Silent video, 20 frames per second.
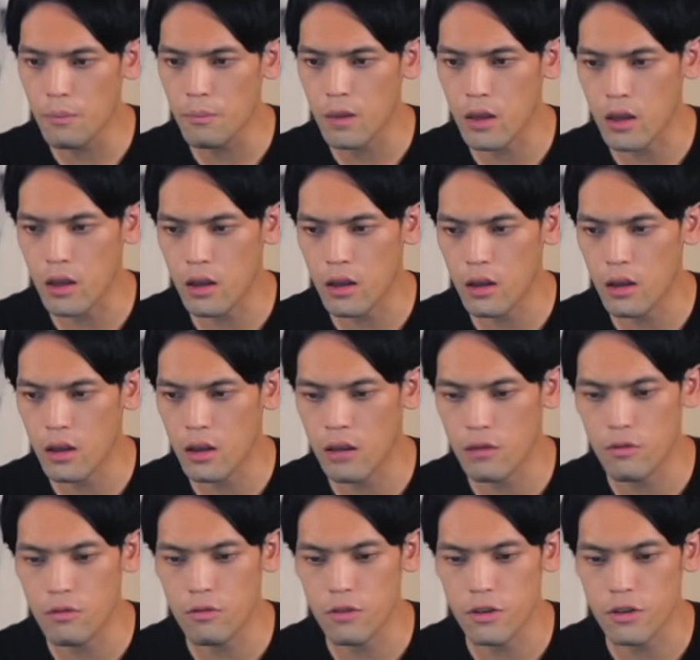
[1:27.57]
ンペーンね
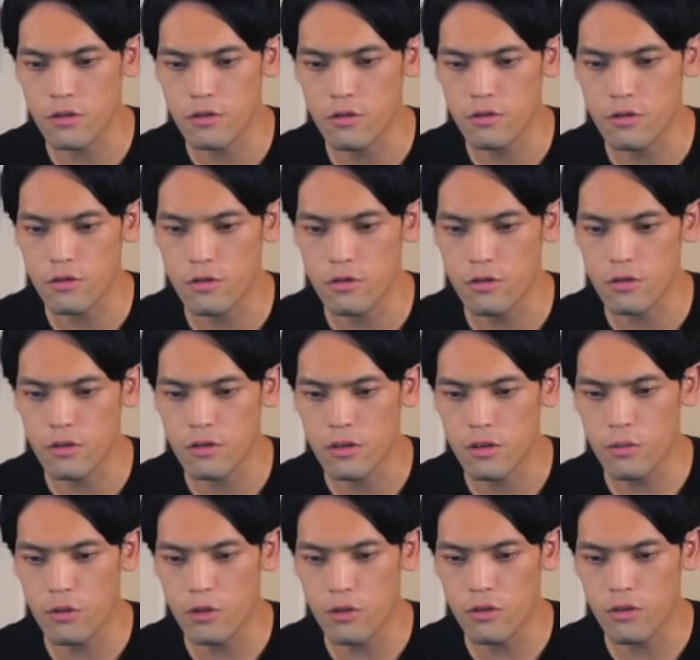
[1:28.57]
エントリーする
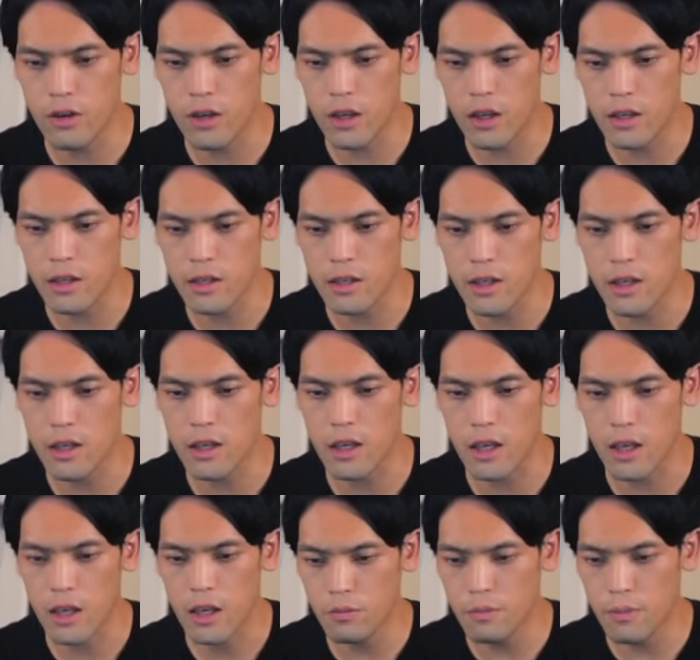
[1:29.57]
とポイント還元がさら
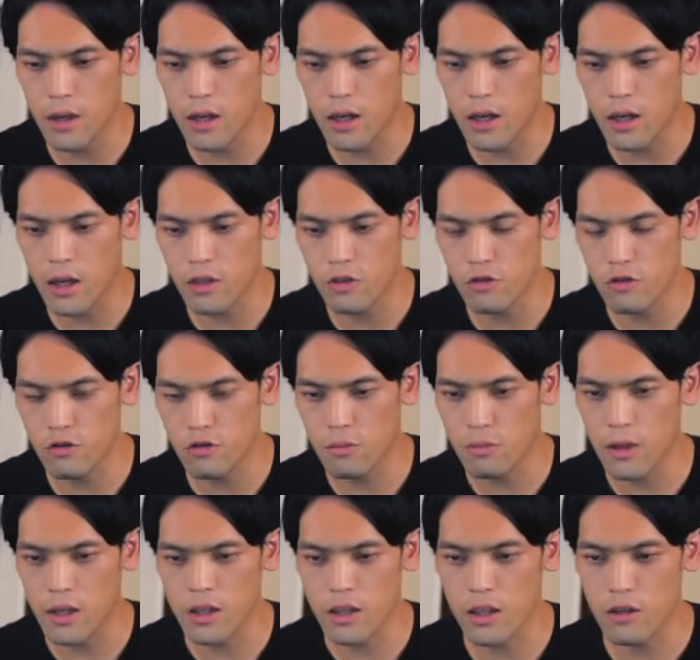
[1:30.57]
に5%から
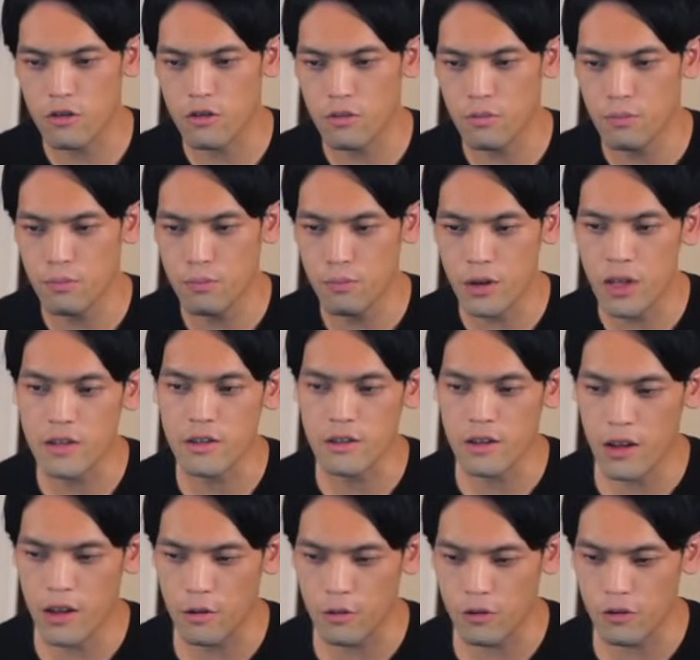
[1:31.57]
15%
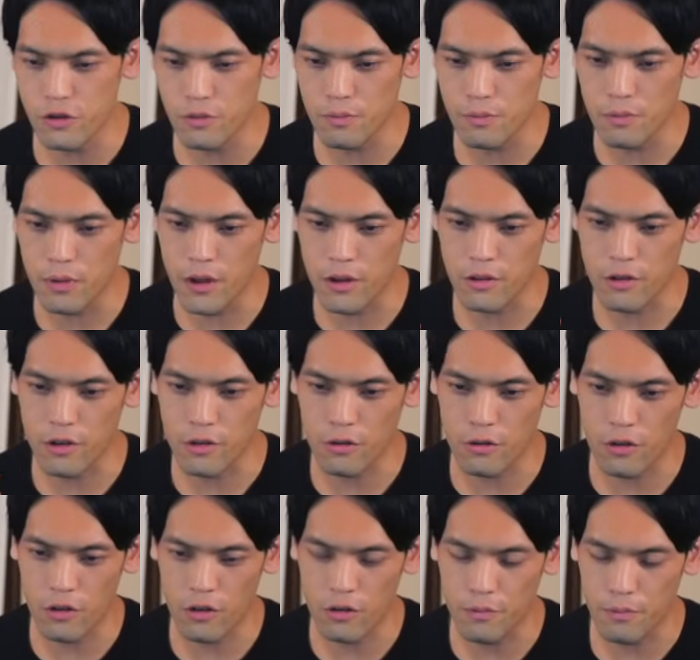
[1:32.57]
プラスで50%とは
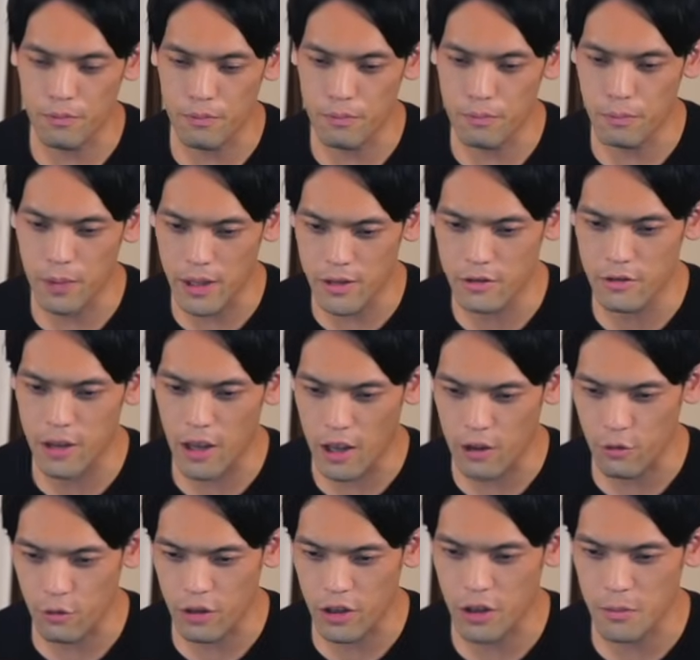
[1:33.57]
これの別
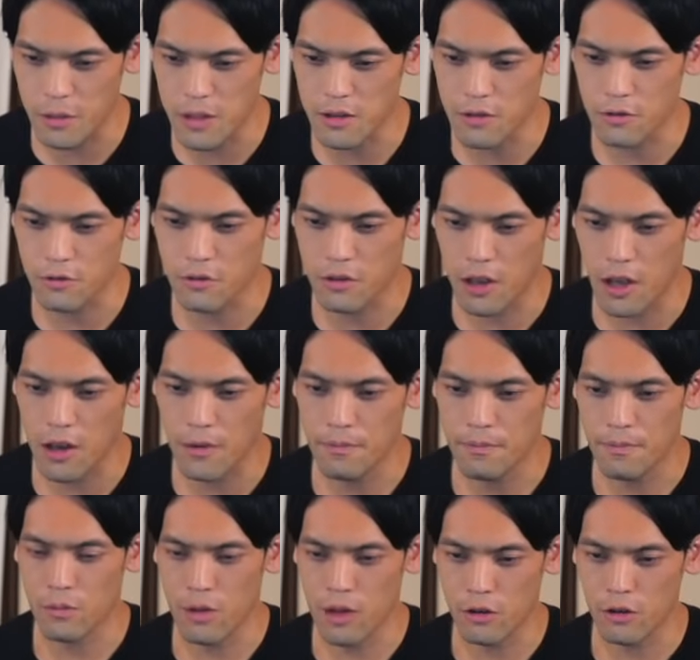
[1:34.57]
で乗ってきますので
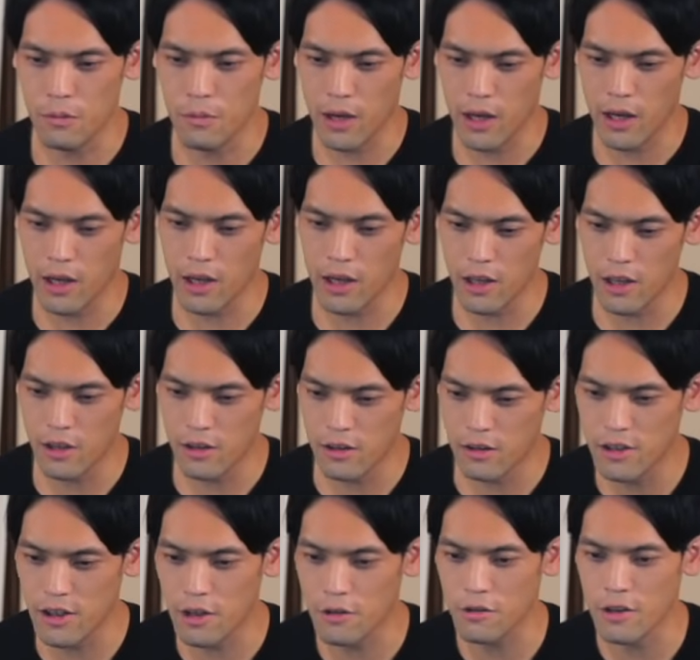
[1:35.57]
まとめ買い
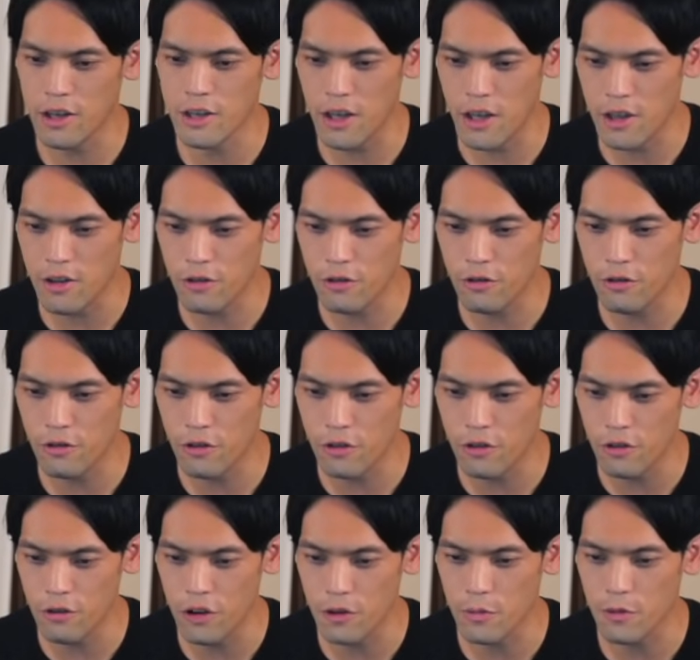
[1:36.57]
してくださいってい
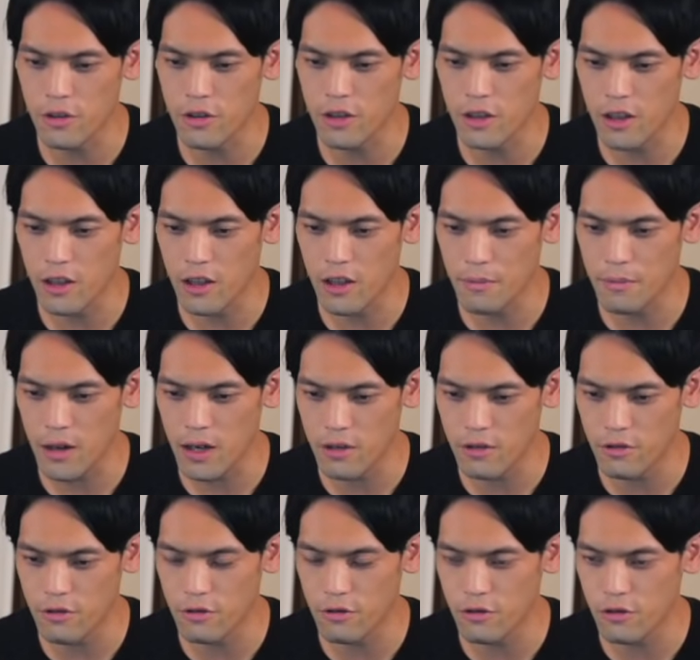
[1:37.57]
うようなもんですねなんで
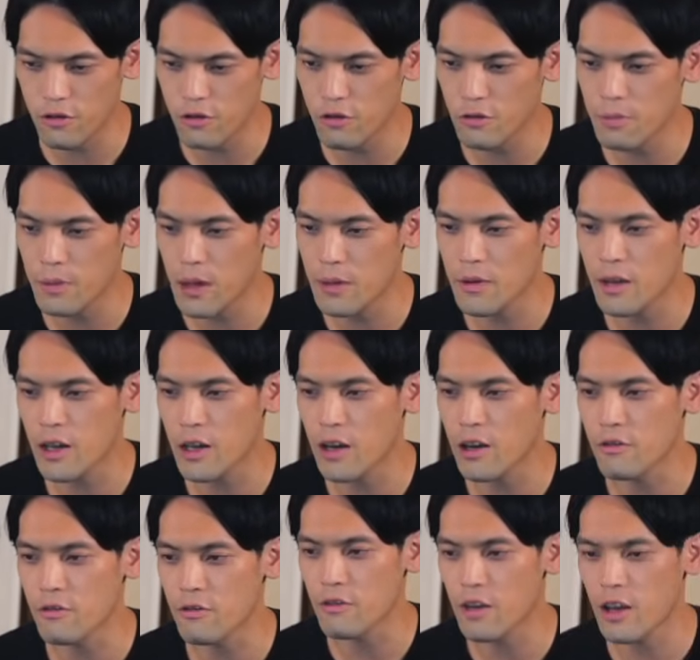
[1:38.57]
マックス65%まで
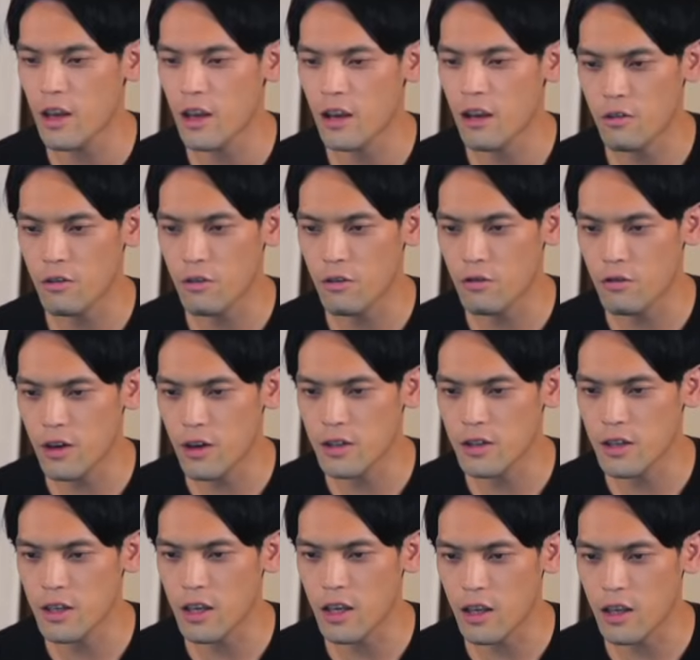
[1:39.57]
入でこれ
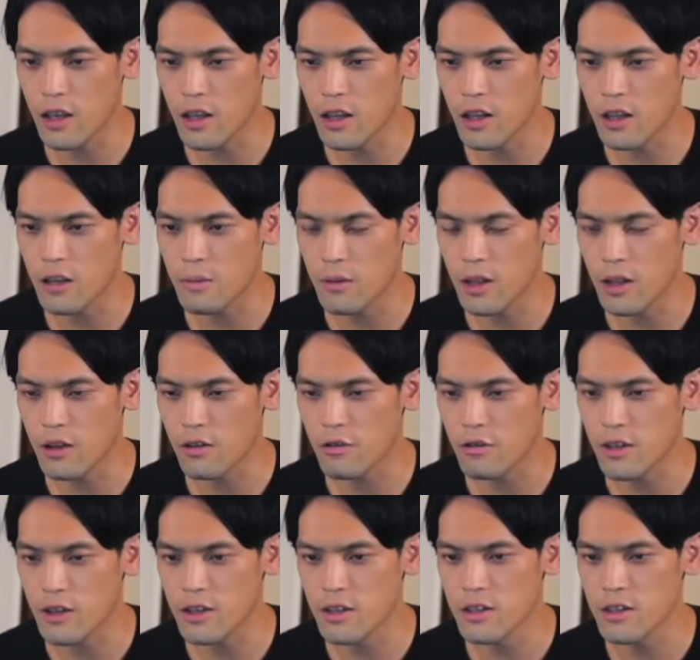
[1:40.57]
はぜひやってみて
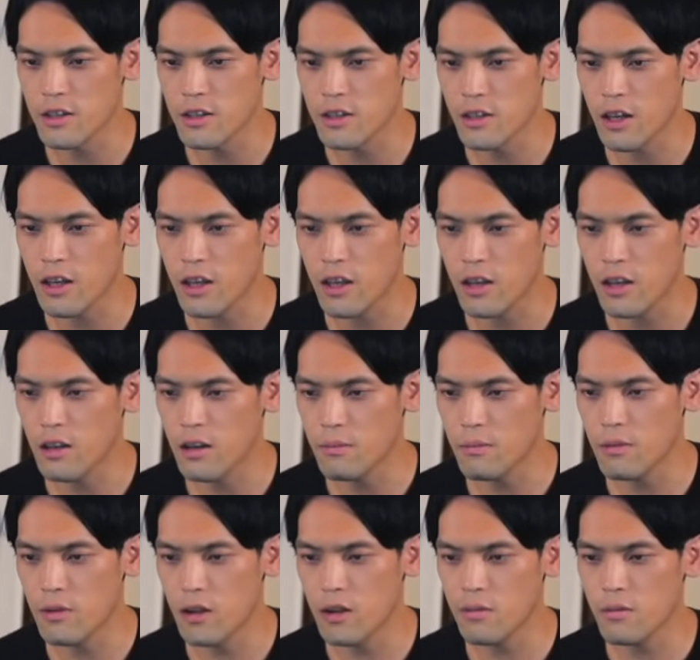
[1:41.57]
くださいで
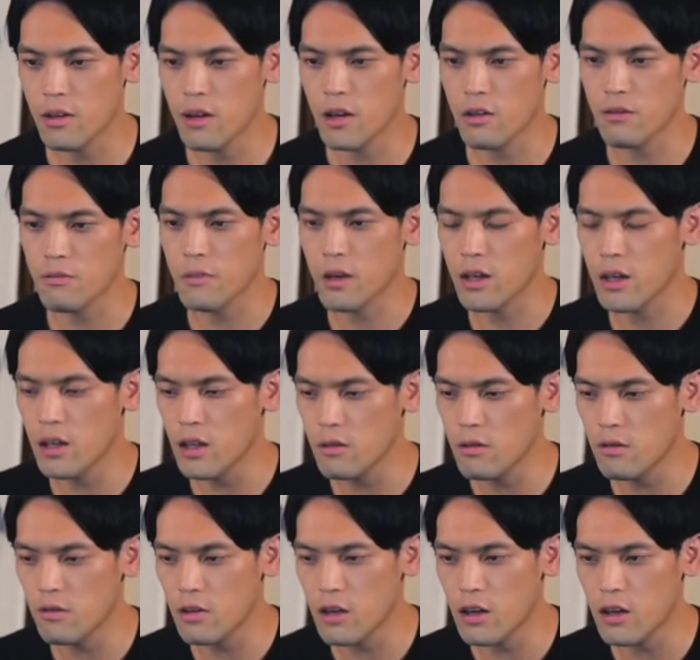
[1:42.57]
プライムであとまあ
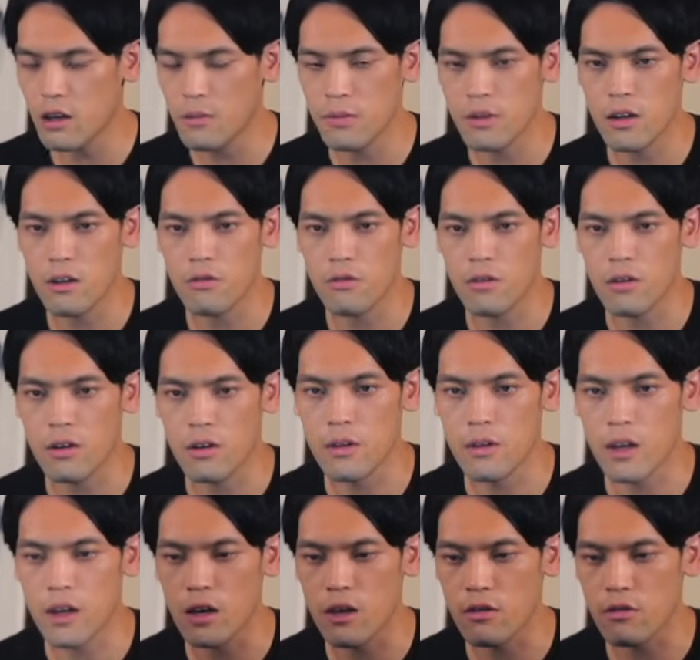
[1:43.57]
Kindle Unlimited と
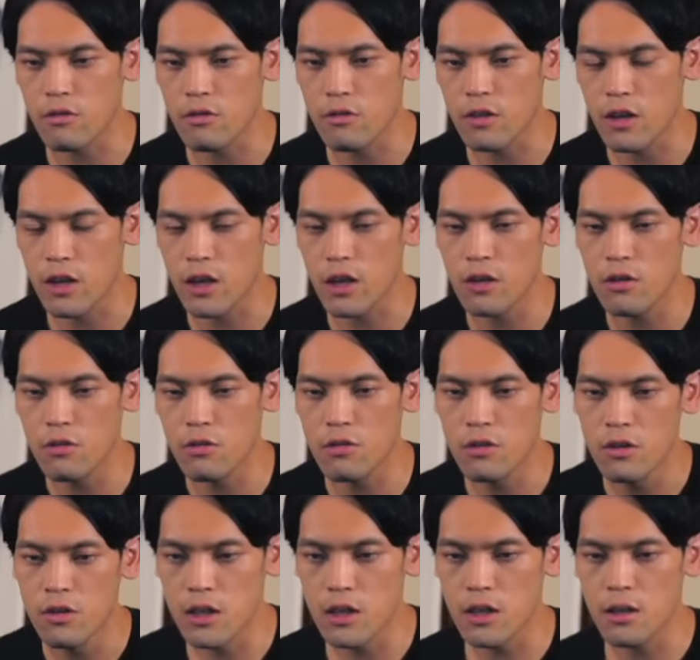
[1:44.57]
ねあの対
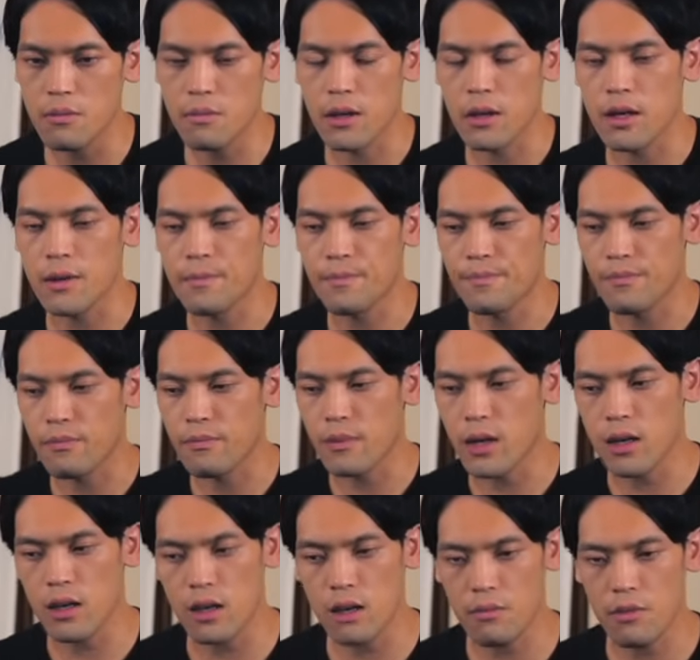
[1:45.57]
応してれば
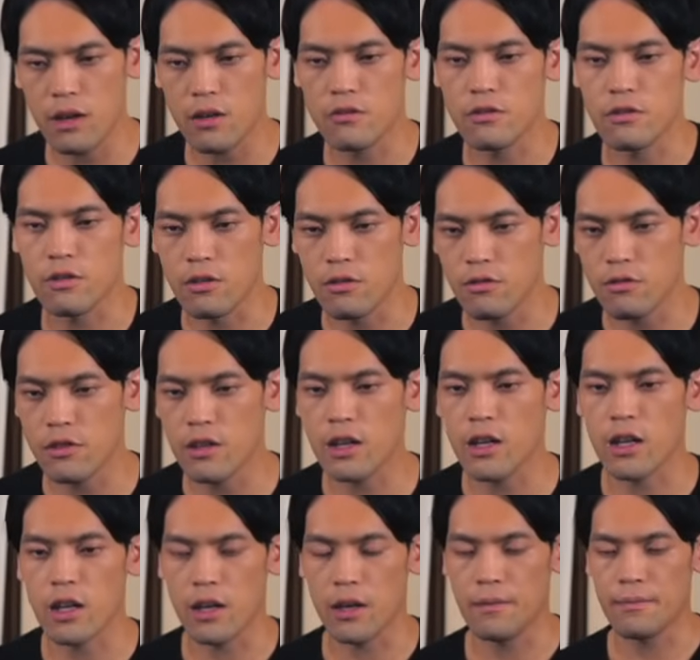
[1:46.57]
漫画もあるんですね、この
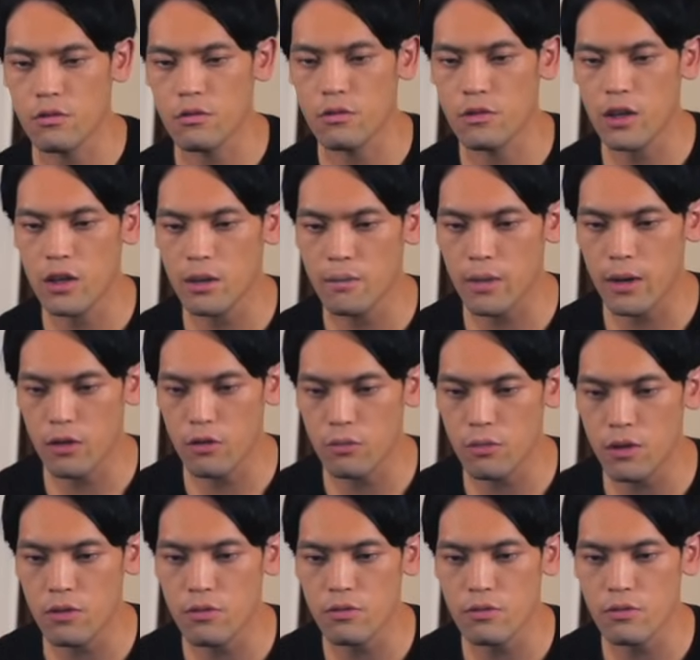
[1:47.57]
中に。ので、まあ、
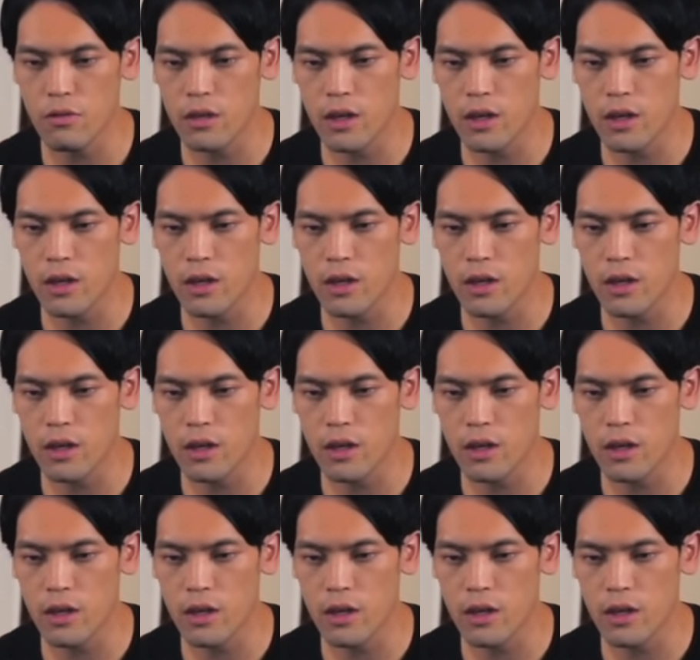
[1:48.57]
読み放